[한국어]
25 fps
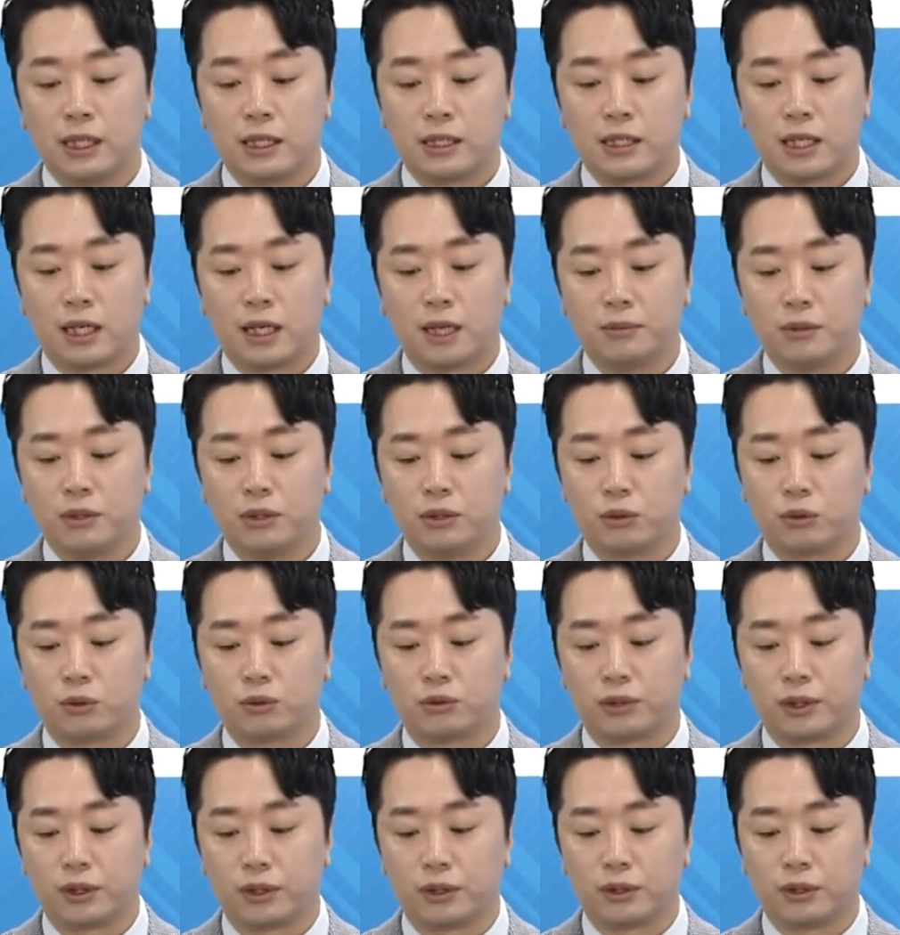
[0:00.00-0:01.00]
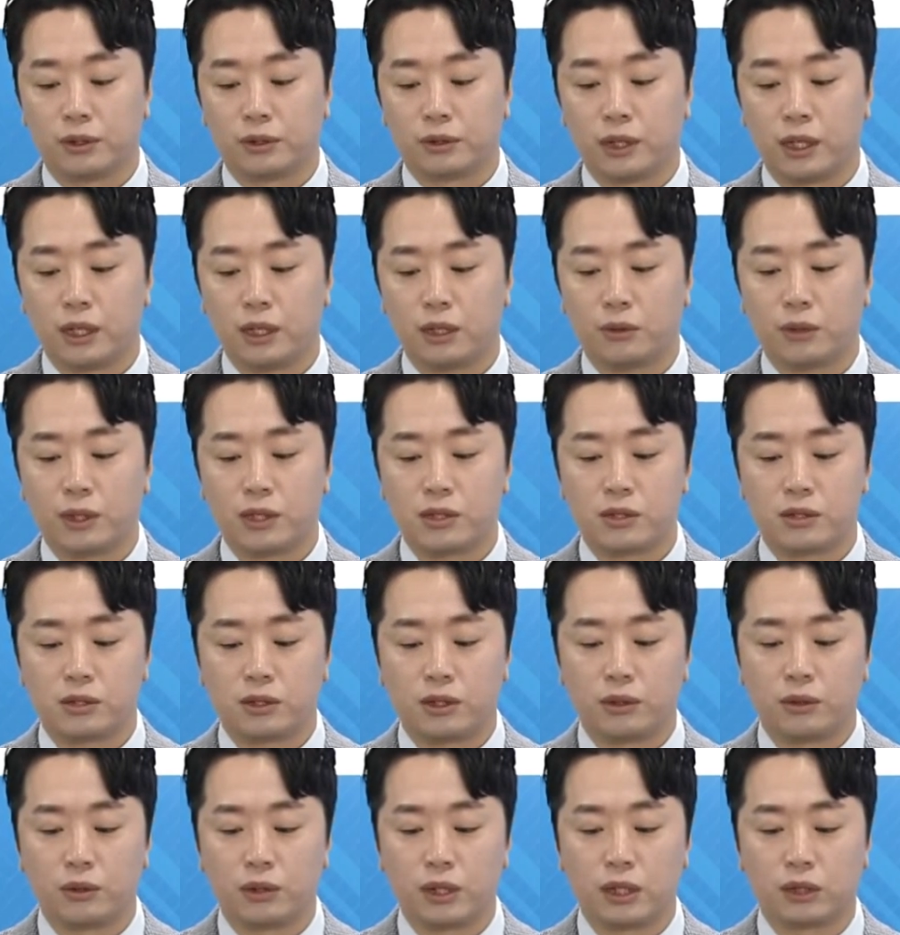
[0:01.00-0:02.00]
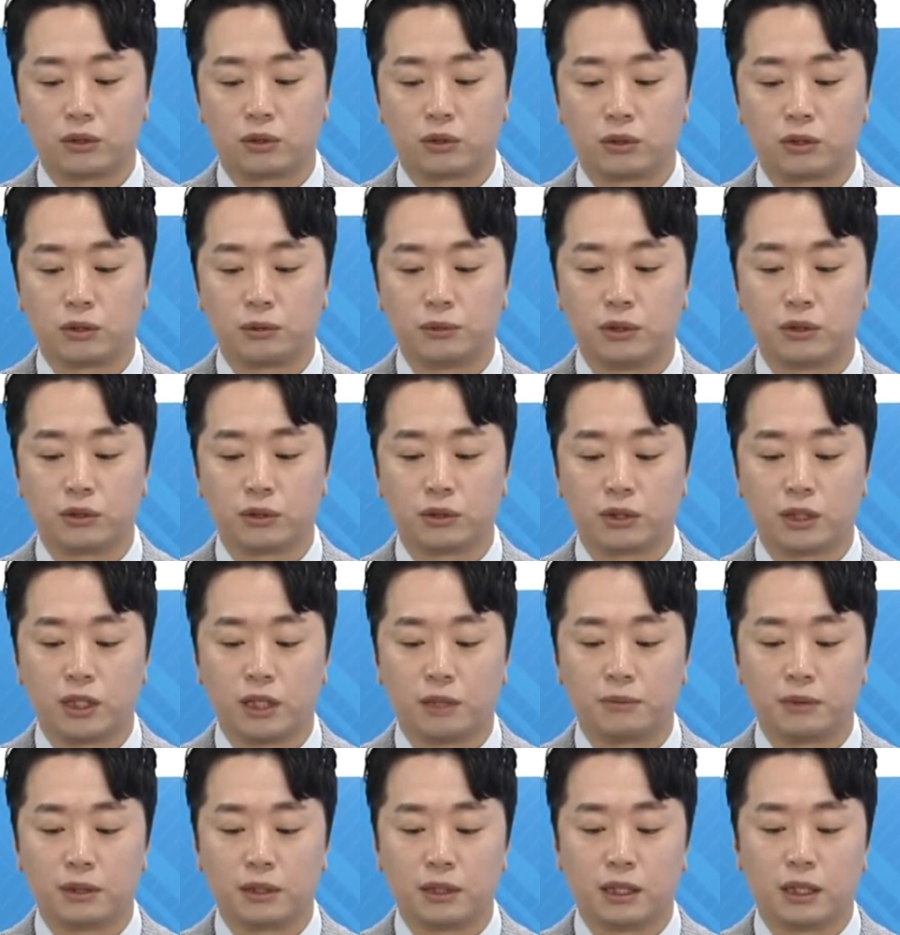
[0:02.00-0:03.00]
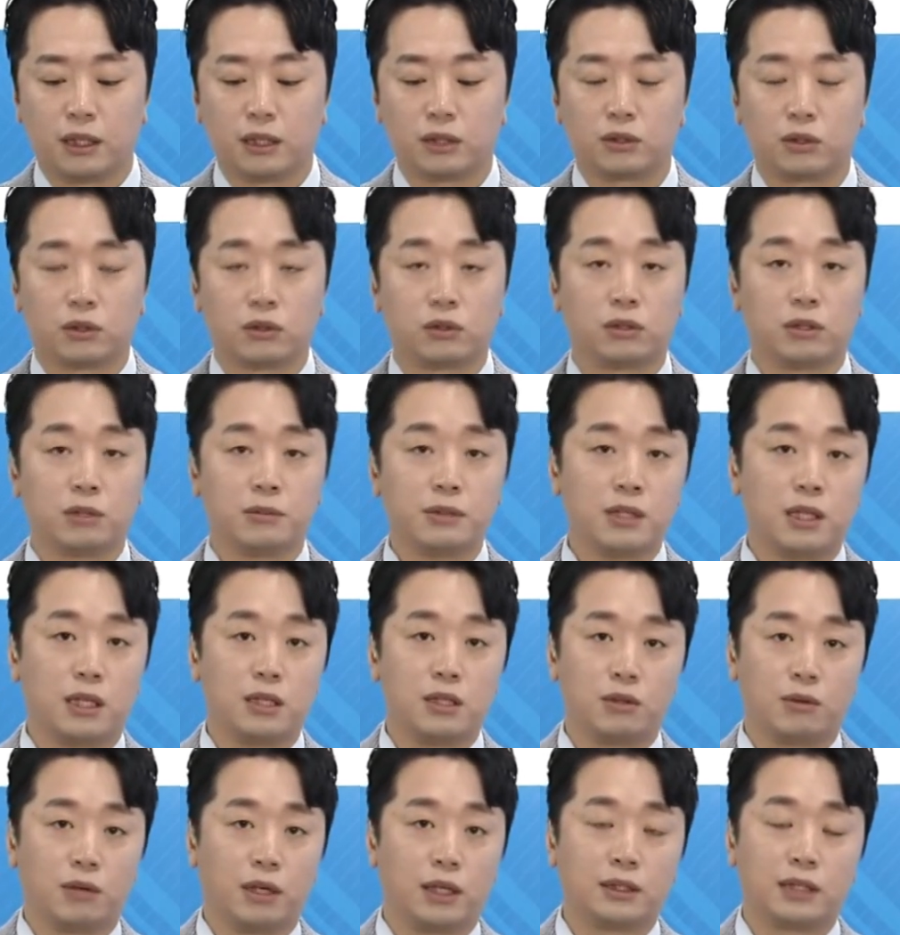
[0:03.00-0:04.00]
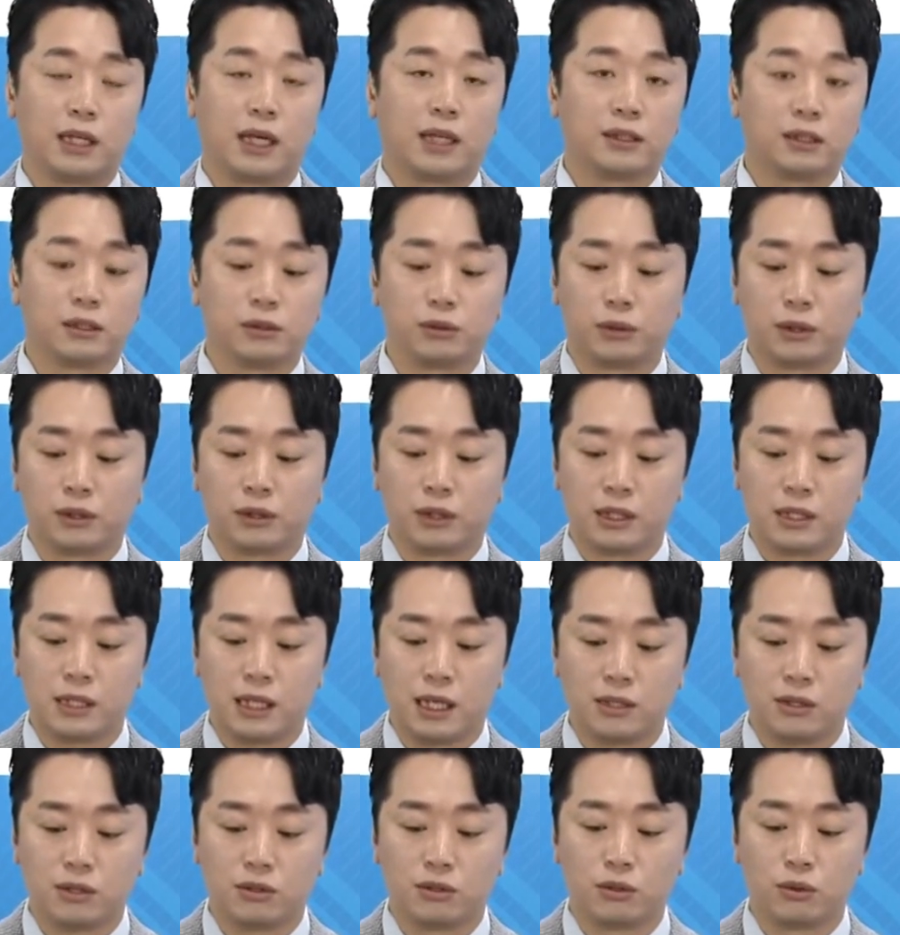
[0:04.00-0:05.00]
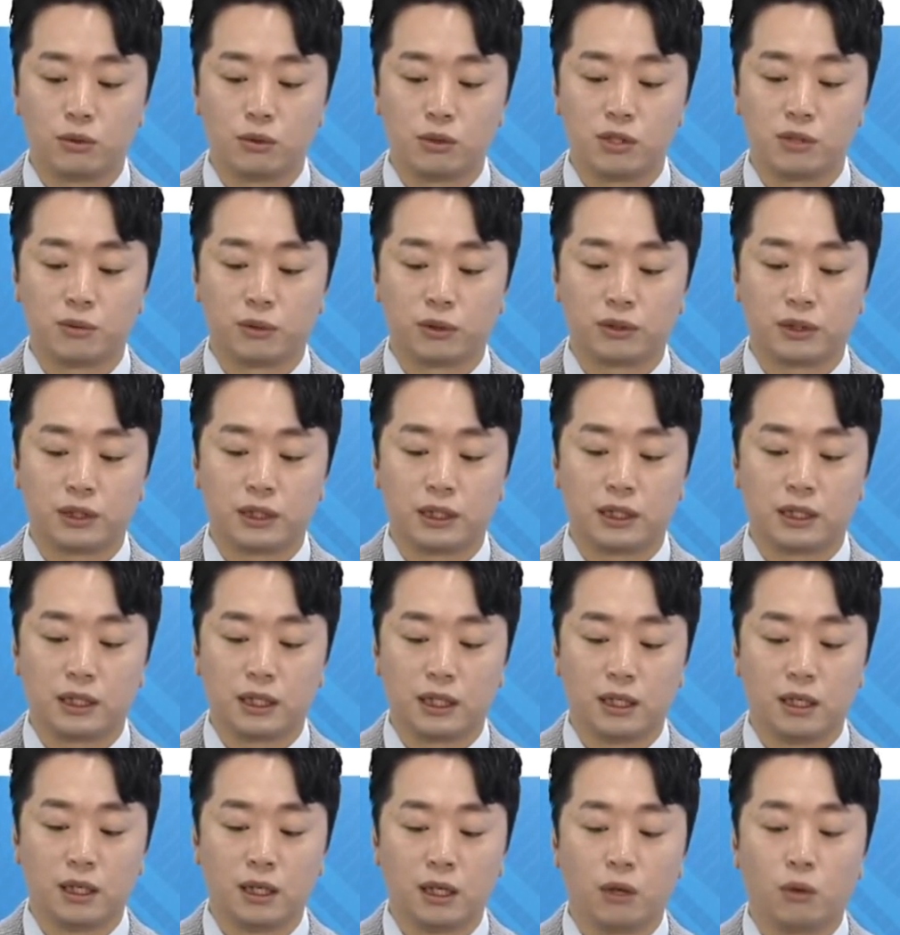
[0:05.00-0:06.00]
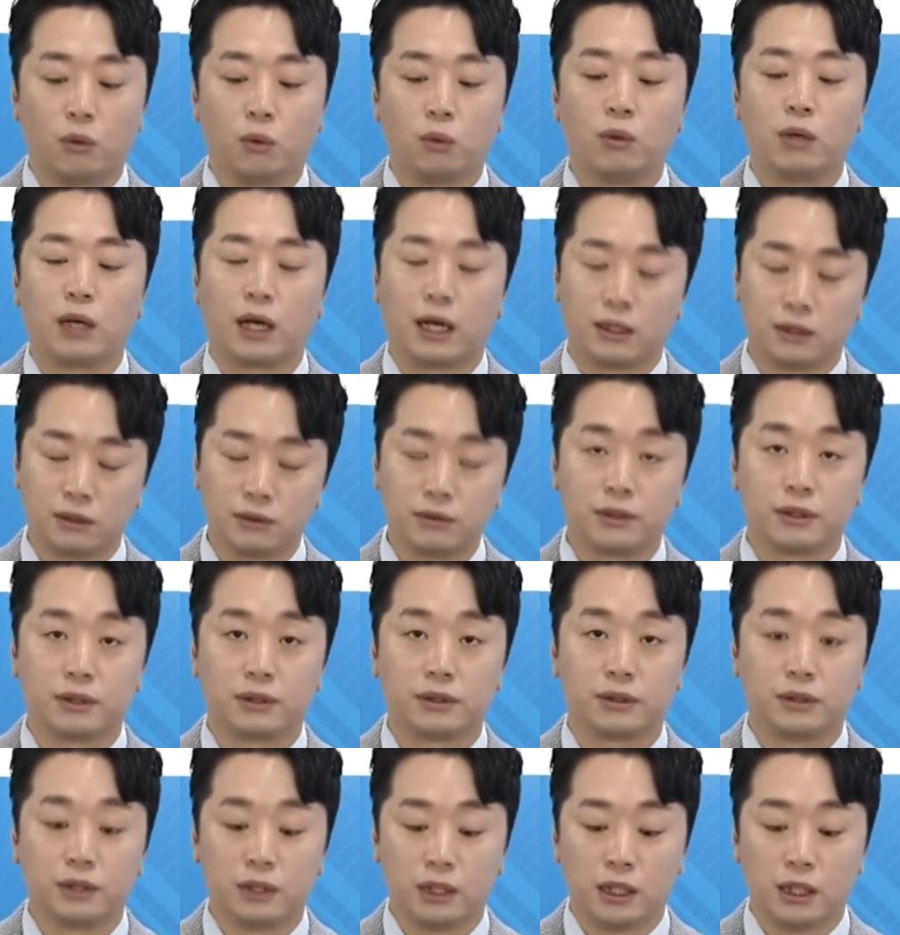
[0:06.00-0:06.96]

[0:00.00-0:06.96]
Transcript: 사람들은 네. 또 그래요. 내려왔을 때 여기가 저점인지 어떻게 합니까? 저점에 살려고 하지 않아도 돼요. 그냥 사서 들고 있으면 어떻게 된다? 올라가는 거예요.